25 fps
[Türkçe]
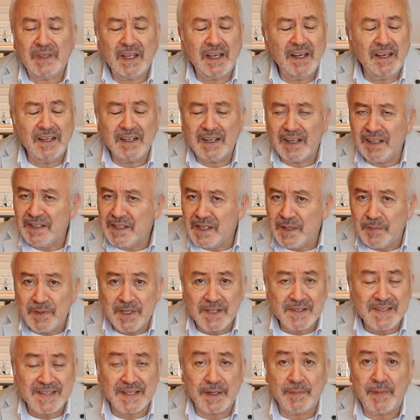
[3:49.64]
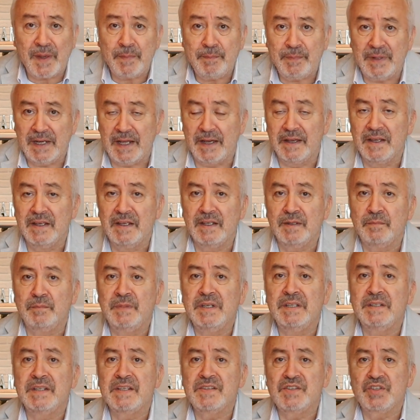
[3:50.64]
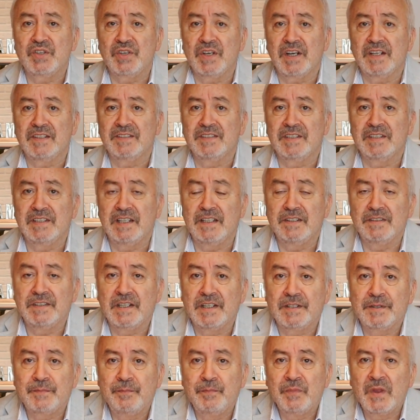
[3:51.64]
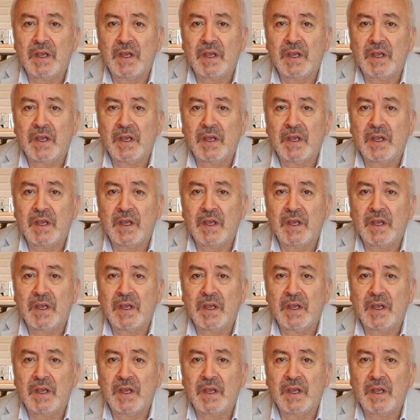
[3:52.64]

Herhangi bir sebeple midesi çıkartılanlar